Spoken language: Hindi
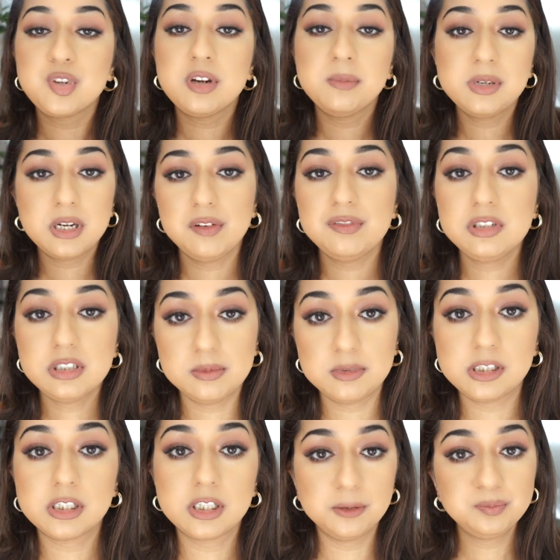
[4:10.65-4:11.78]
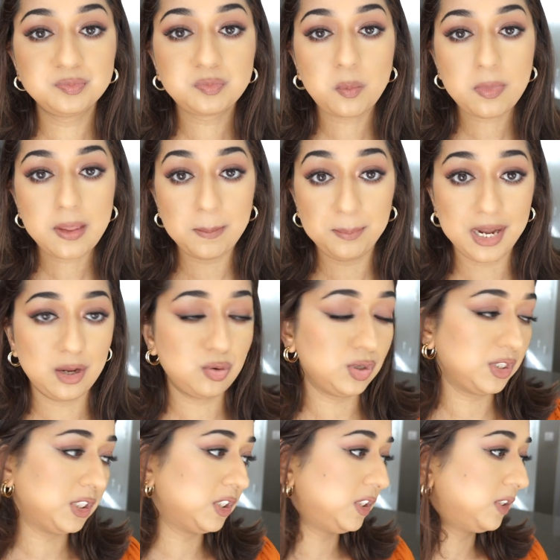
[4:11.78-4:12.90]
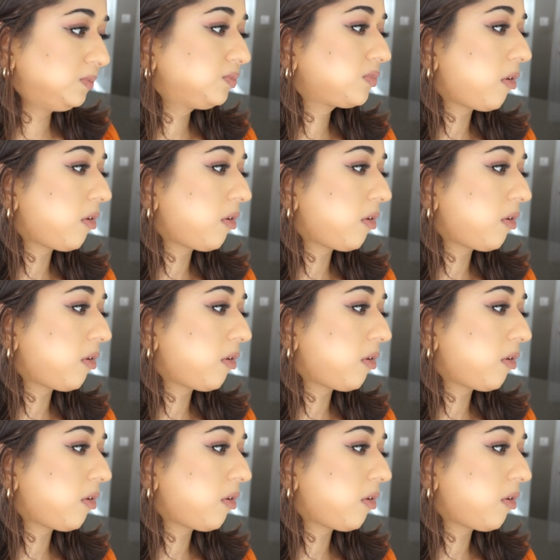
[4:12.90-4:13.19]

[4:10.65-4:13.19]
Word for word: तो हमें काफ़ी समय लगा प्यार होने के लिए